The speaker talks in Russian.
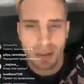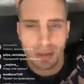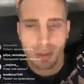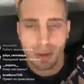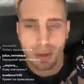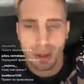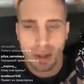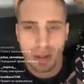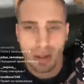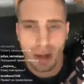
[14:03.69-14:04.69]
Все,
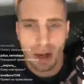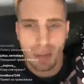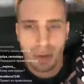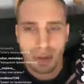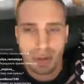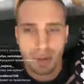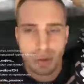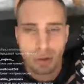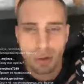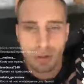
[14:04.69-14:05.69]
малышка, какая малышка?
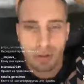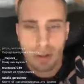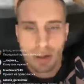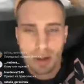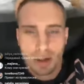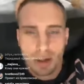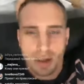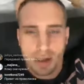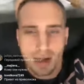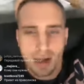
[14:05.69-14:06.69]
Все здорово.
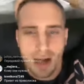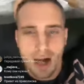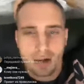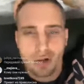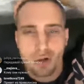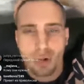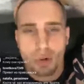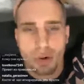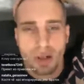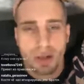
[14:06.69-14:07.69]
А,
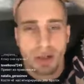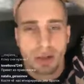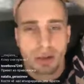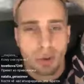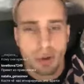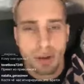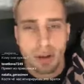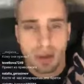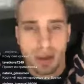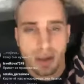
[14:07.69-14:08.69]
что Гозя делает?
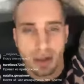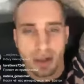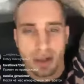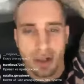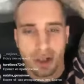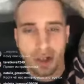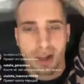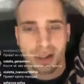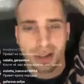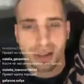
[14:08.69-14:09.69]
Гозя э,
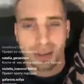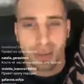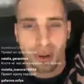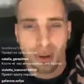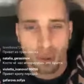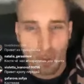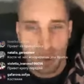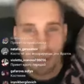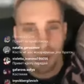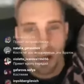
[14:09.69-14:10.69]
считает
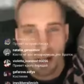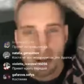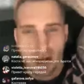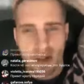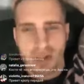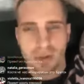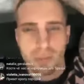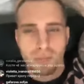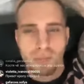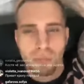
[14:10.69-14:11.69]
продукцию, проверяет качество.